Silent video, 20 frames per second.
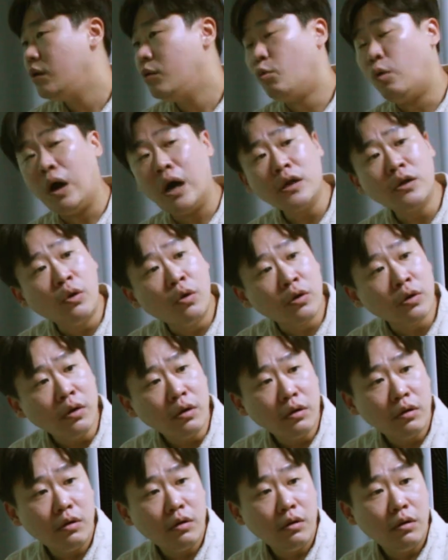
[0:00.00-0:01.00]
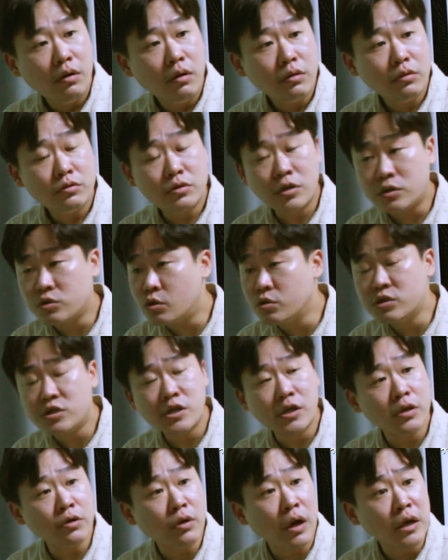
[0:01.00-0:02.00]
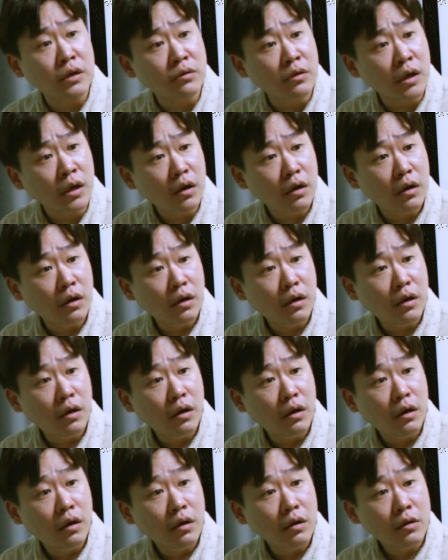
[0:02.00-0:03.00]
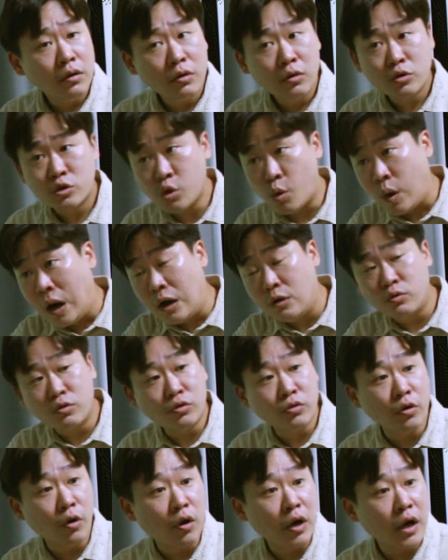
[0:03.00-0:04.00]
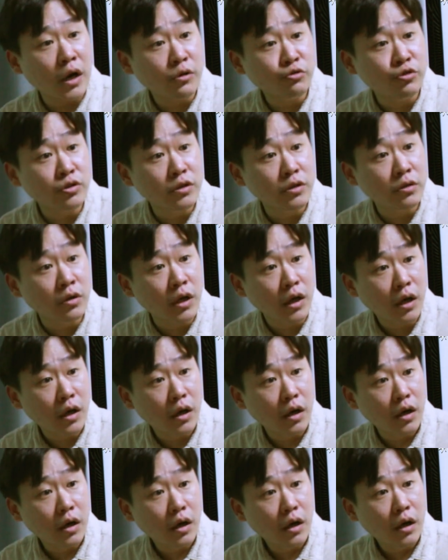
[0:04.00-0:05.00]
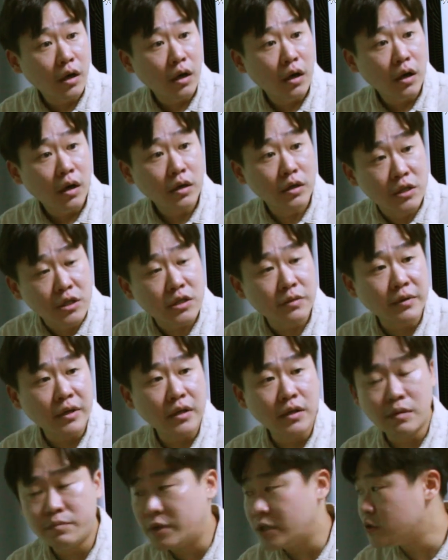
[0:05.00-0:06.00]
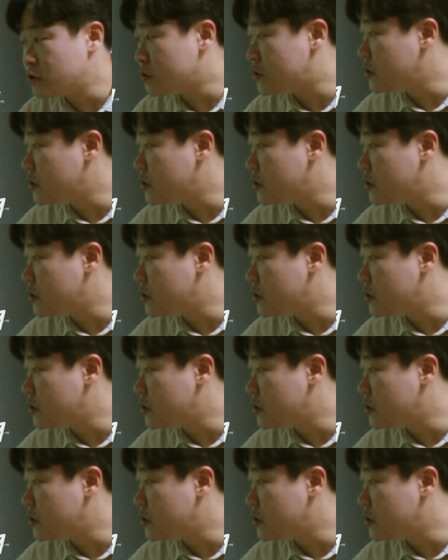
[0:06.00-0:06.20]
왕이 어려? 쟤 정치 제대로 하는 거야? 저 왕으로서 역할을 할 수 있는 거야? 의심을 한단 말이죠.